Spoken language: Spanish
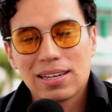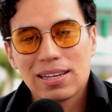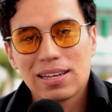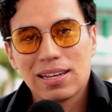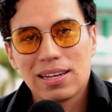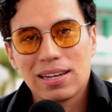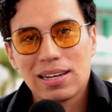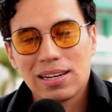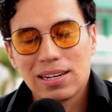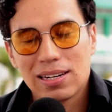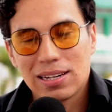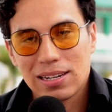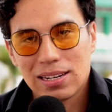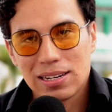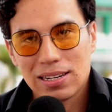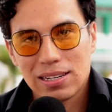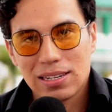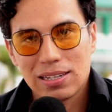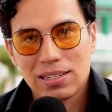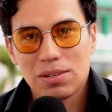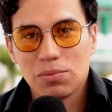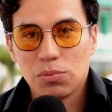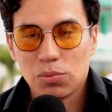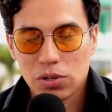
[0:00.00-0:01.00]
en,
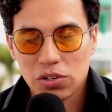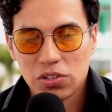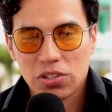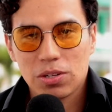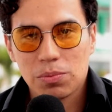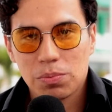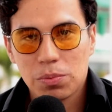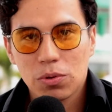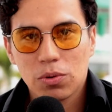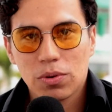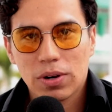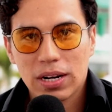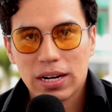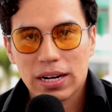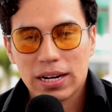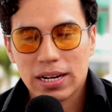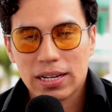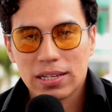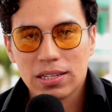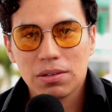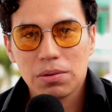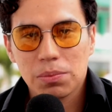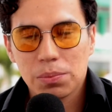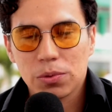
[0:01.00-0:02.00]
el municipio de
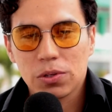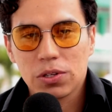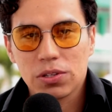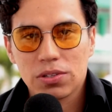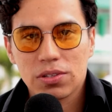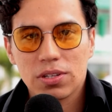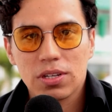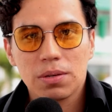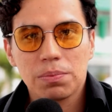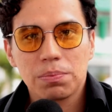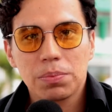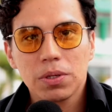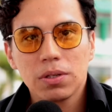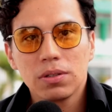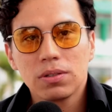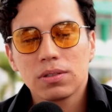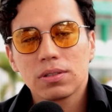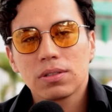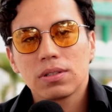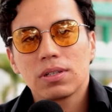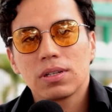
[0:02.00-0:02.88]
Bucaragrande, mi municipio,